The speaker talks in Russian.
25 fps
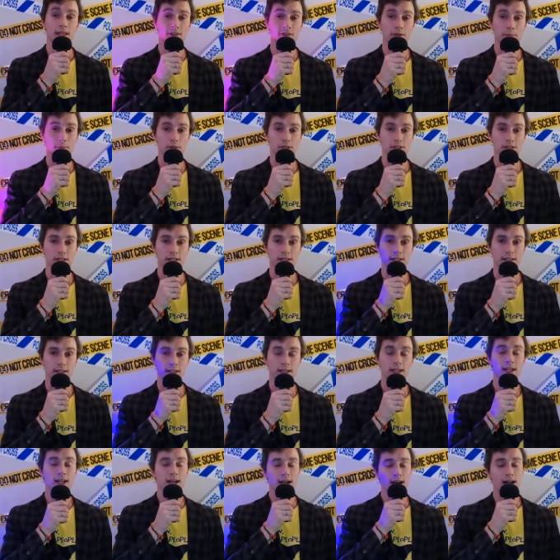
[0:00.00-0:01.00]
и в
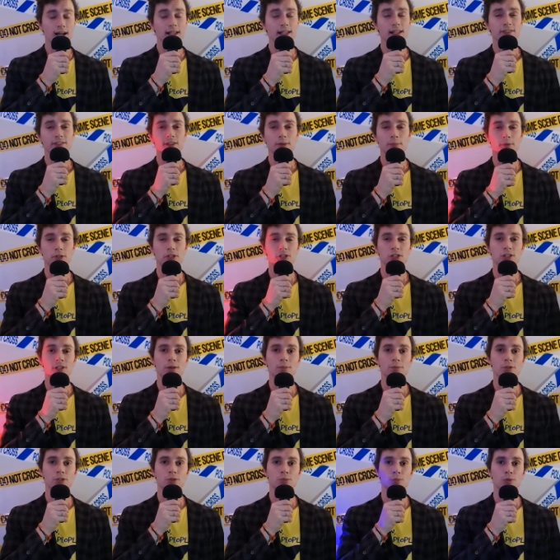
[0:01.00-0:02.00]
описании. А главная
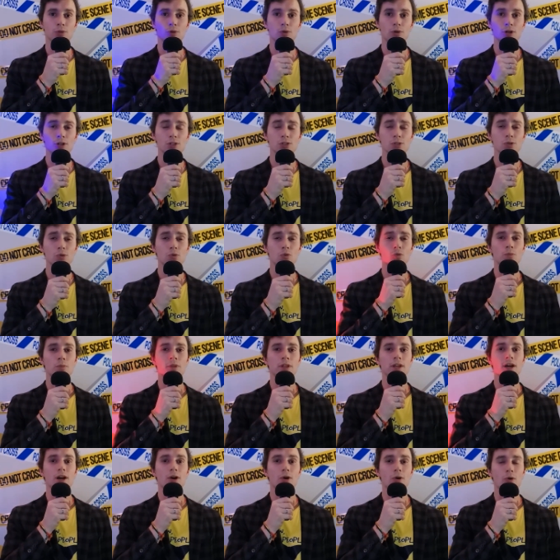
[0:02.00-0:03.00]
причина, почему я ухожу, у
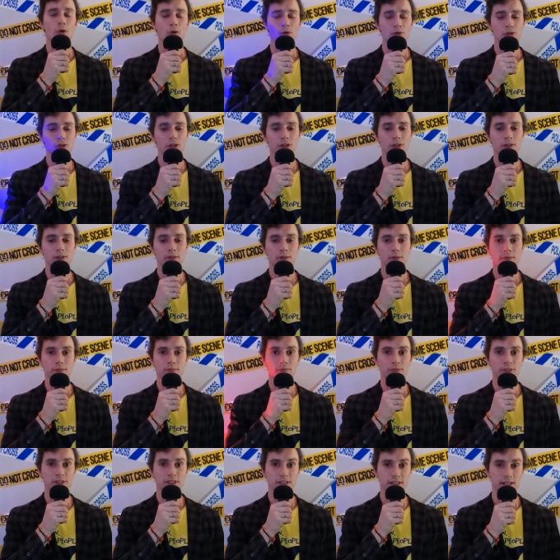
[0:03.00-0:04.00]
меня очень
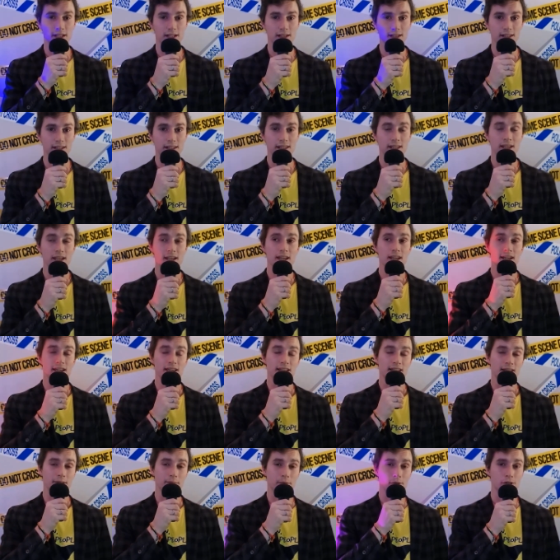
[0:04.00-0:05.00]
сильный
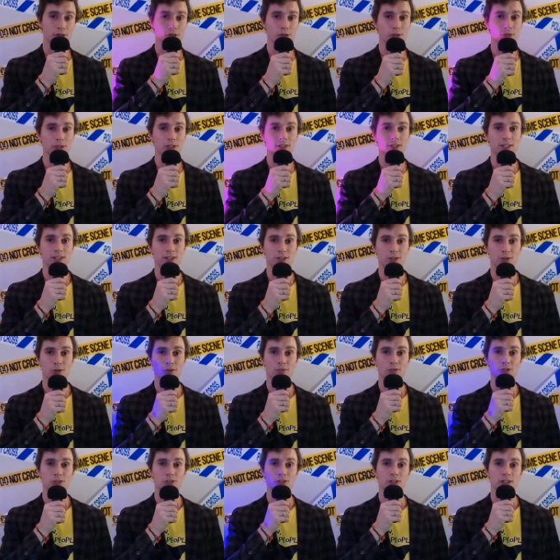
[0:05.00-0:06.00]
и напряженный
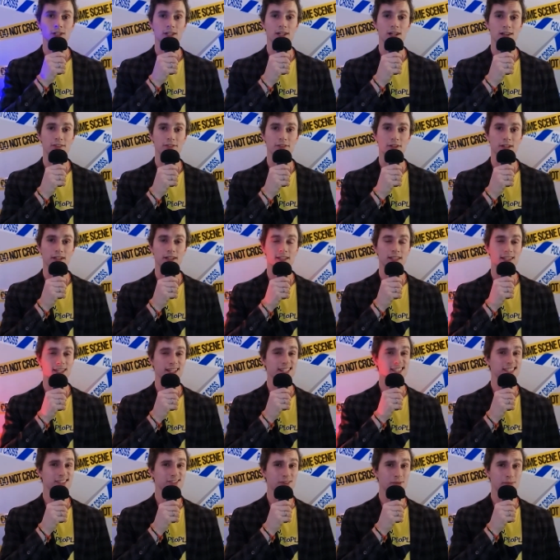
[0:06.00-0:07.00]
тренировочный график.
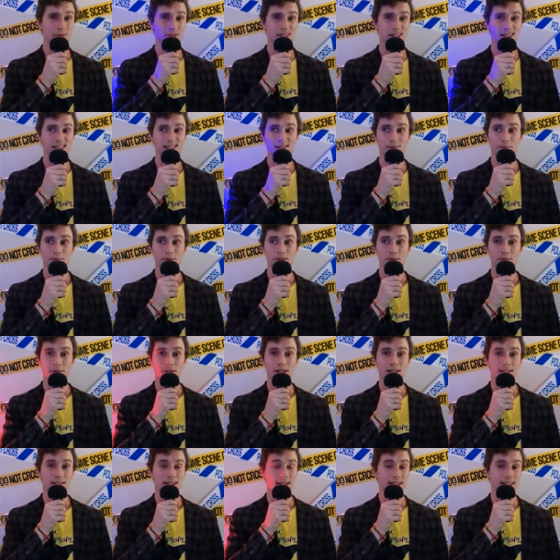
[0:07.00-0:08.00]
Если вам интересно
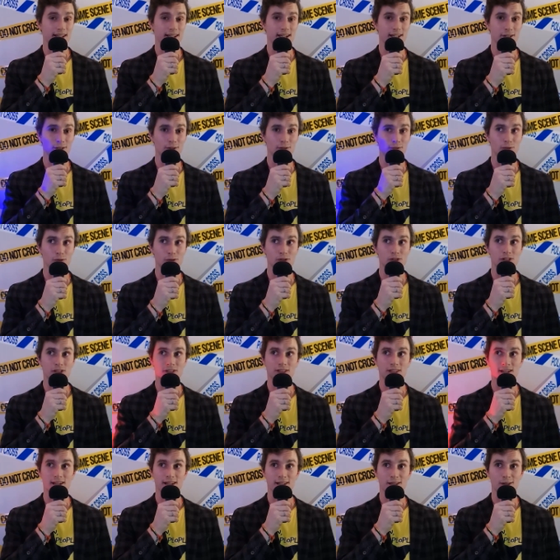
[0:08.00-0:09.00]
посмотреть, как я готовлюсь к
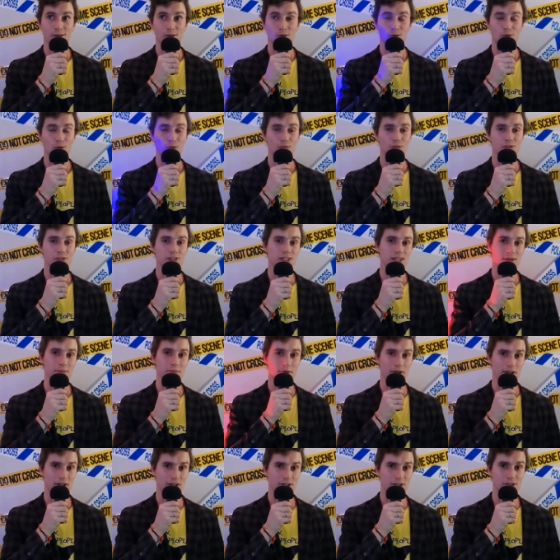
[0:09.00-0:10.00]
триатлону всей
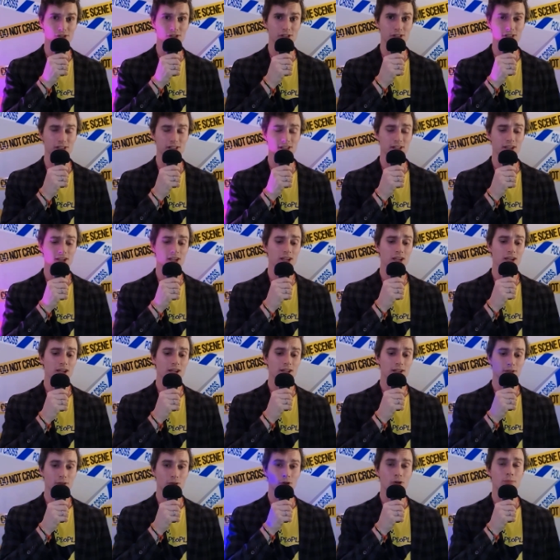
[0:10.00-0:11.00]
моей жизни,
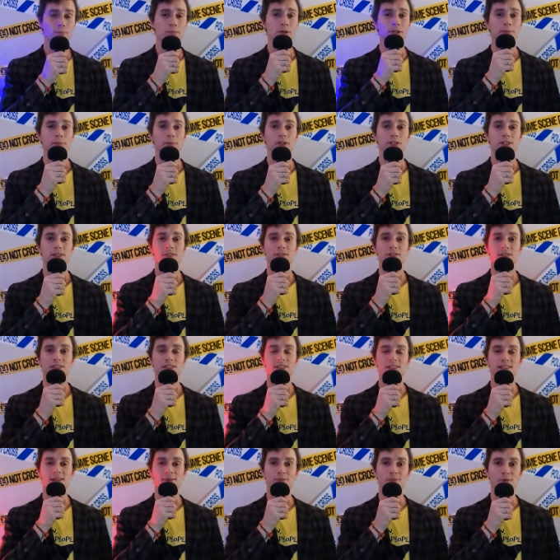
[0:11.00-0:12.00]
то
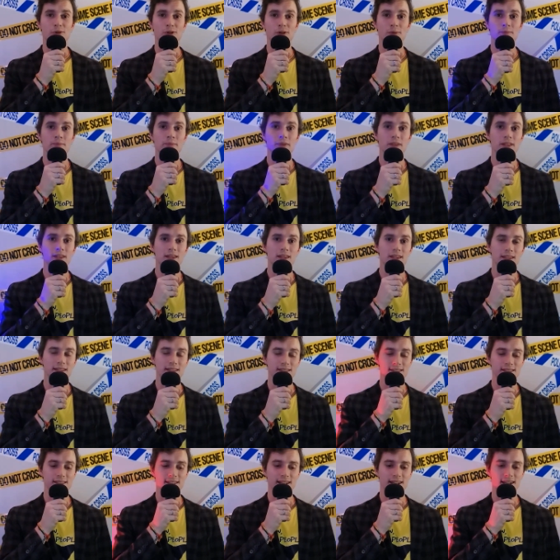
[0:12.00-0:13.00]
подписывайтесь на мой
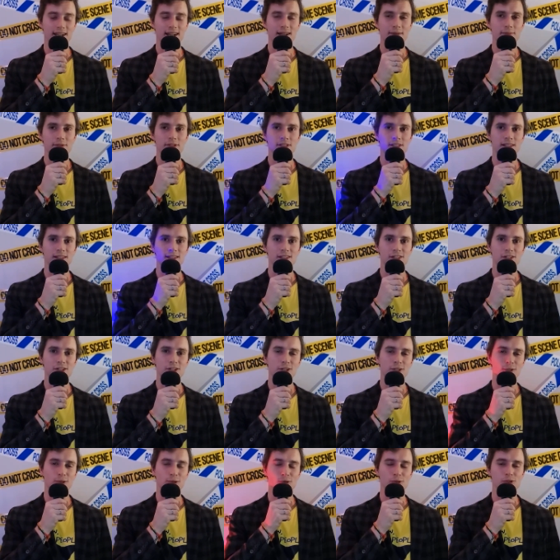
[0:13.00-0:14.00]
инстаграм,
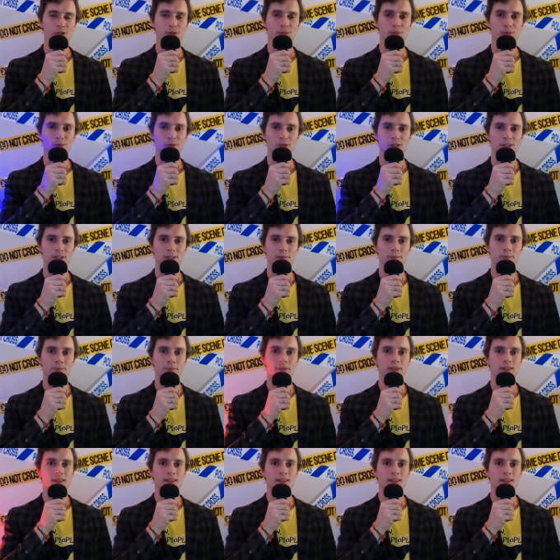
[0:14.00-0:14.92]
ссылочка тоже будет